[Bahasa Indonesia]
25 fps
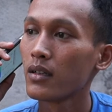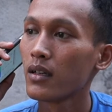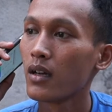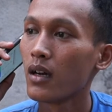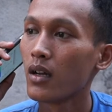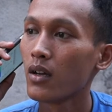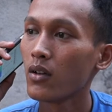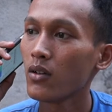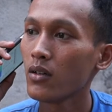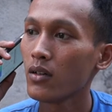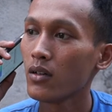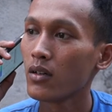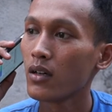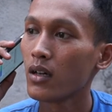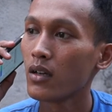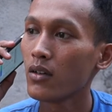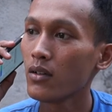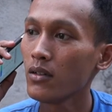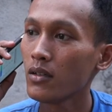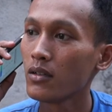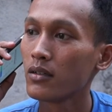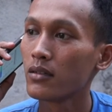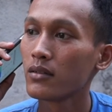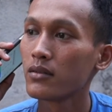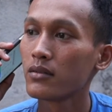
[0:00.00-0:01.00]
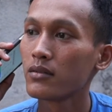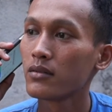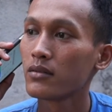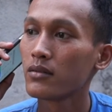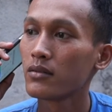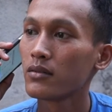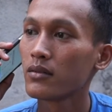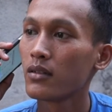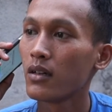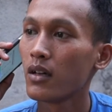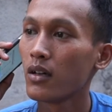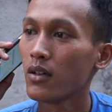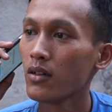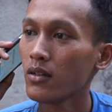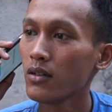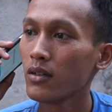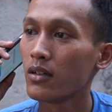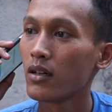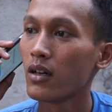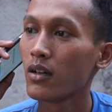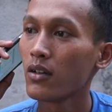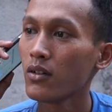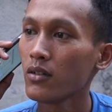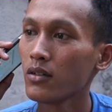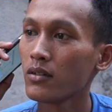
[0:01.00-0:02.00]
Halo, halo, halo, halo.
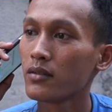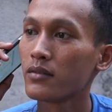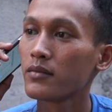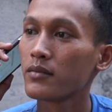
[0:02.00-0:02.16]
halo